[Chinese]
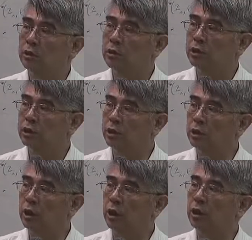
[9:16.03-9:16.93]
十
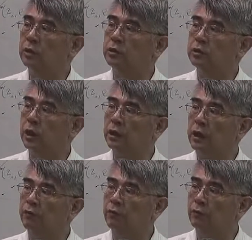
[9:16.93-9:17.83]
个常
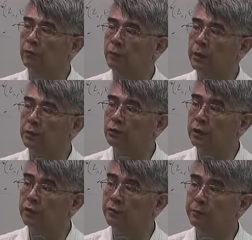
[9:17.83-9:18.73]
态分布标准
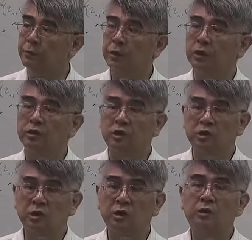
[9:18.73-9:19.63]
常态分布的一个
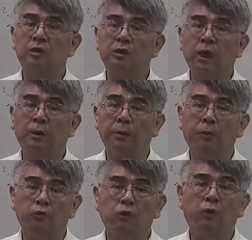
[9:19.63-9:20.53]
十个代
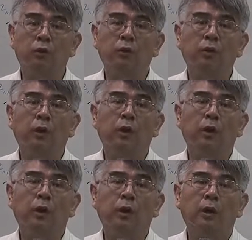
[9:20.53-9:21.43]
表作，
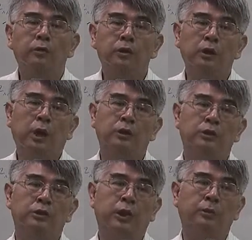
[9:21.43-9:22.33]
既然
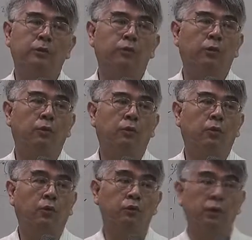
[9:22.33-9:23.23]
你是代表作，
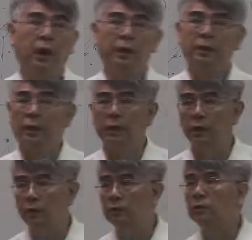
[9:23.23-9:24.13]
我就拿你来
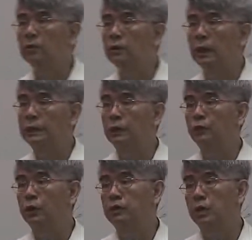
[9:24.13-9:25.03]
跟来当
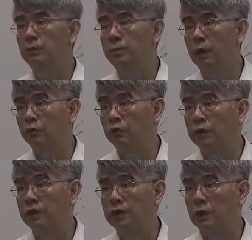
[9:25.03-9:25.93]
做一个检验标准，
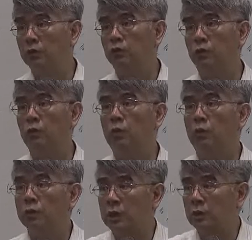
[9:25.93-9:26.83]
来检验说
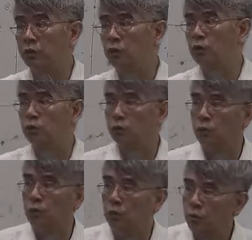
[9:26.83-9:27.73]
我现在有一组
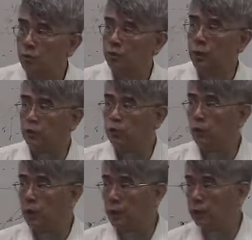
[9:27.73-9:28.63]
标
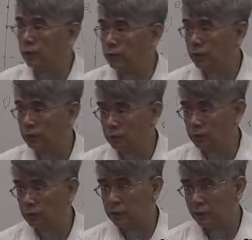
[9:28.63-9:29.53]
准化以后的
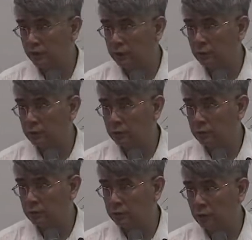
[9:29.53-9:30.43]
残余项，
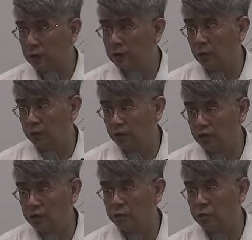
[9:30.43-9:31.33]
它到底
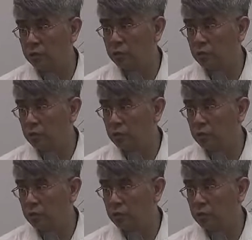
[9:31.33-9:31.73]
是不是